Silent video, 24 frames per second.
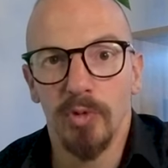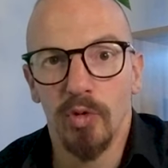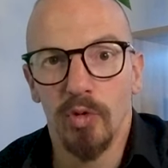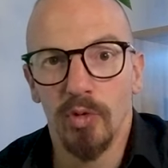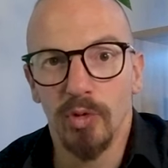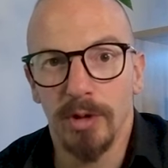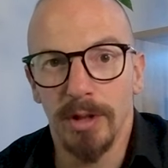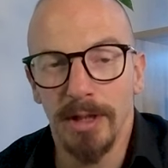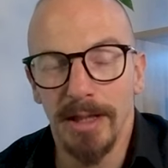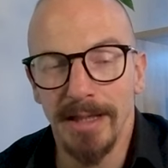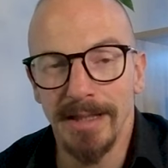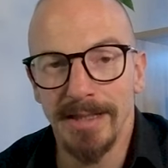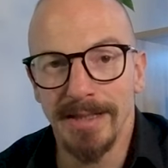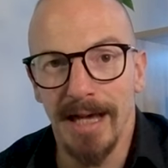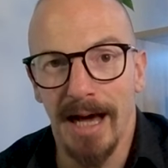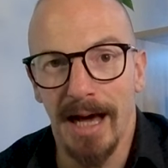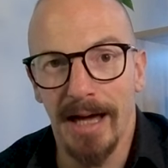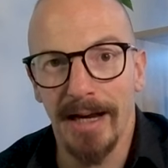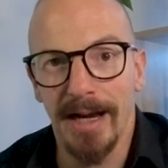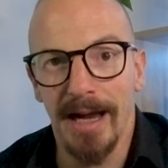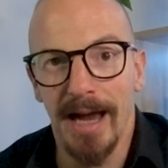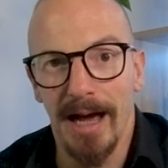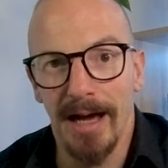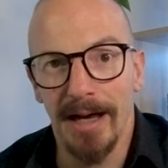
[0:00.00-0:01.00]

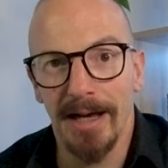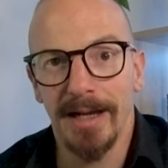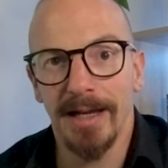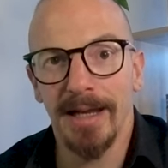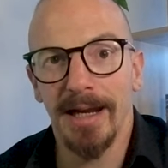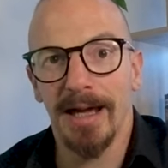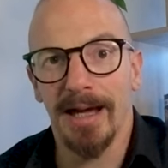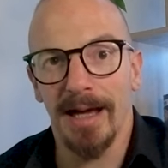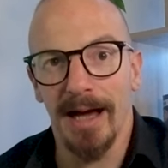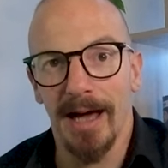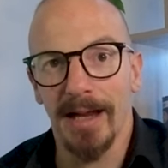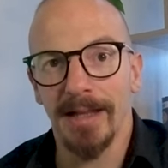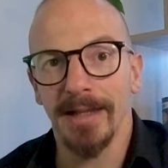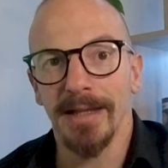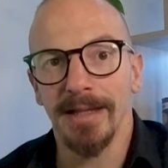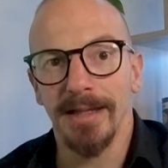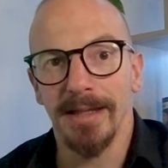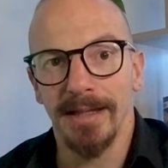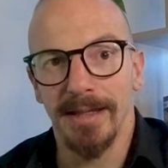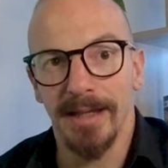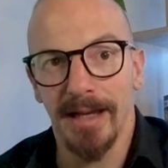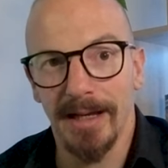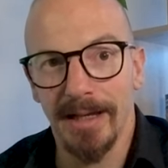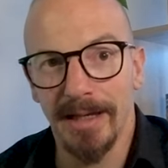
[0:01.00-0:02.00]
utilizzare anche la carne
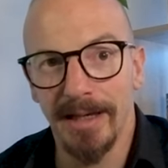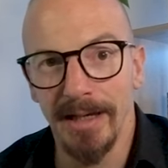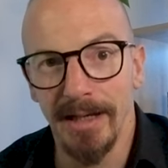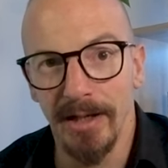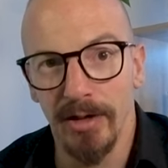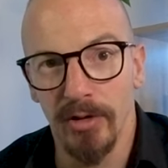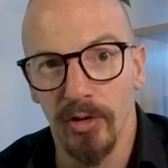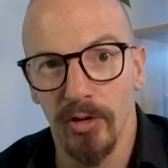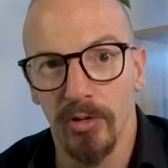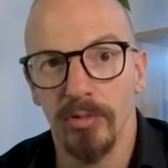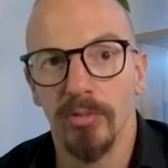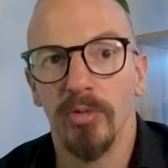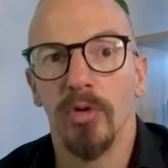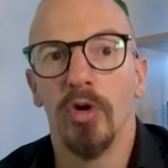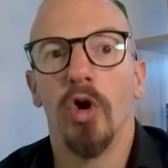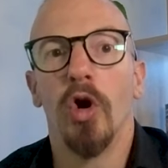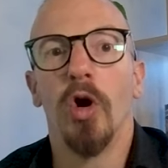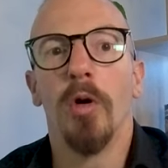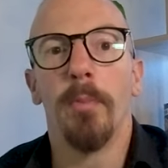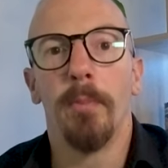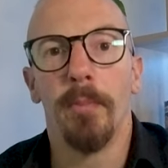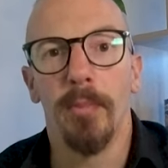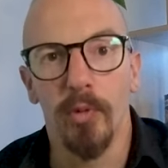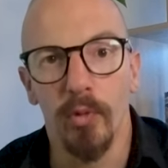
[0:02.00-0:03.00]
di tacchino,
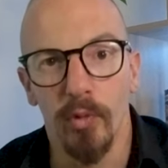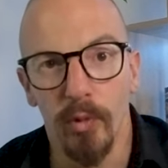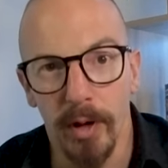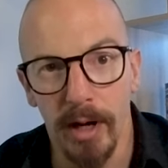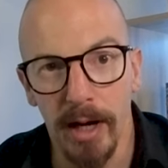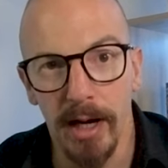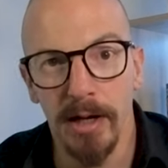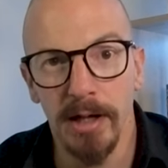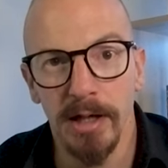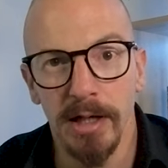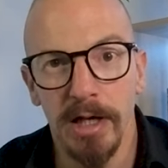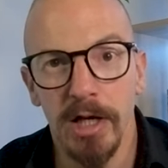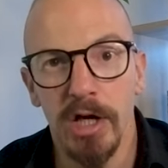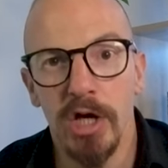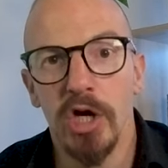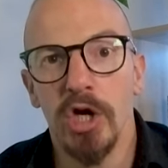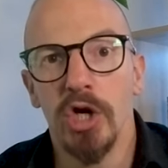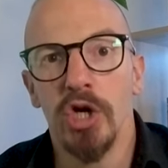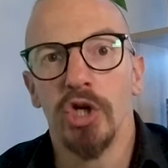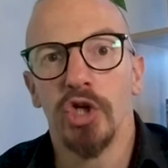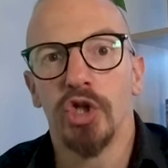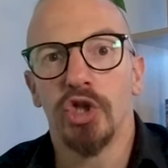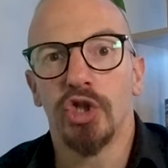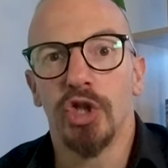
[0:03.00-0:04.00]
oppure
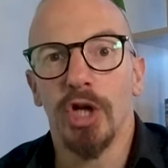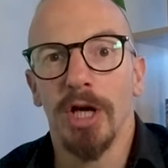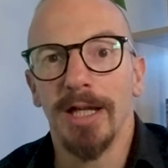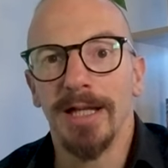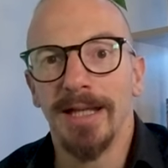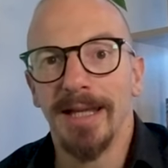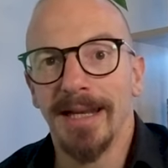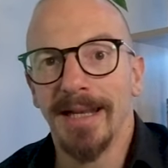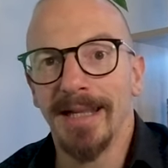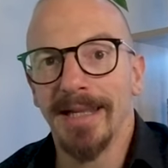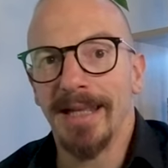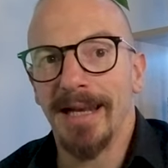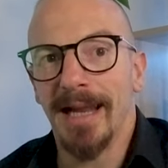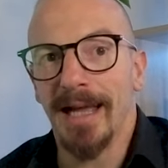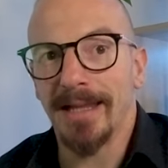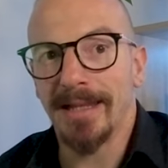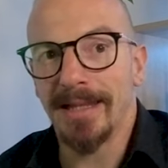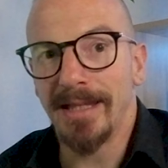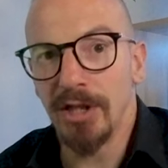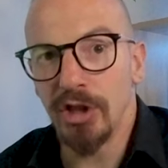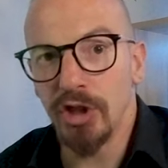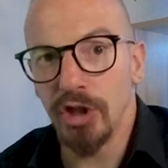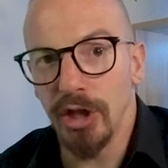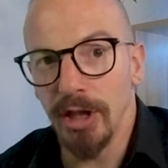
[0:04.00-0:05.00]
scegliere dei
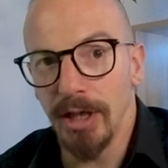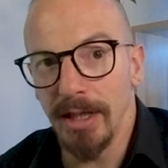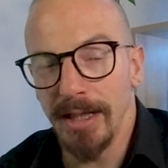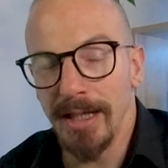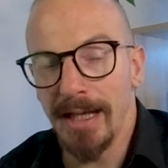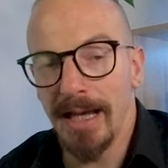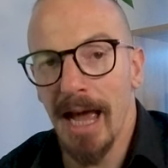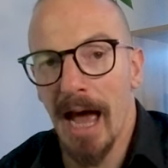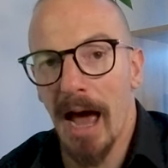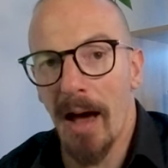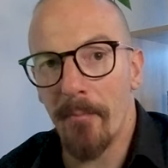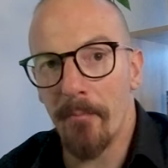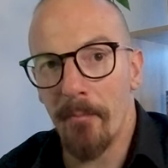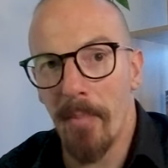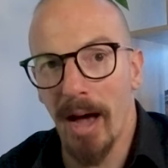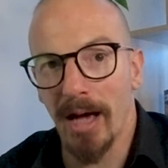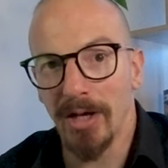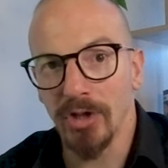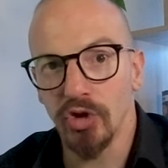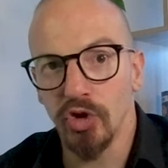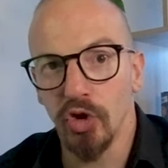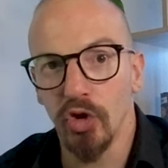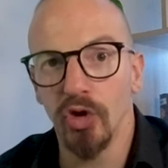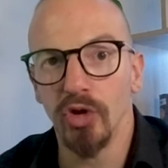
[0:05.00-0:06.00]
latticini a
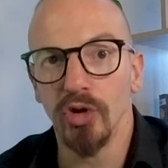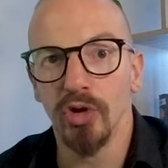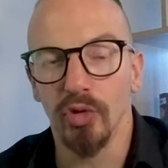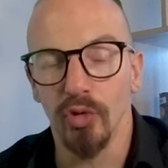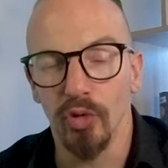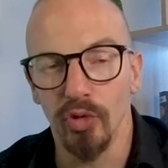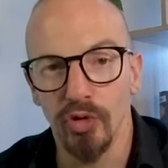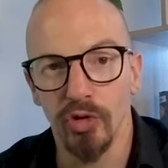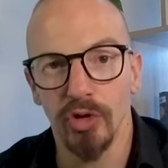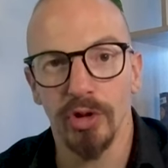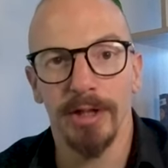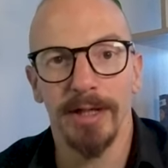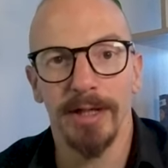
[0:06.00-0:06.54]
basso contenuto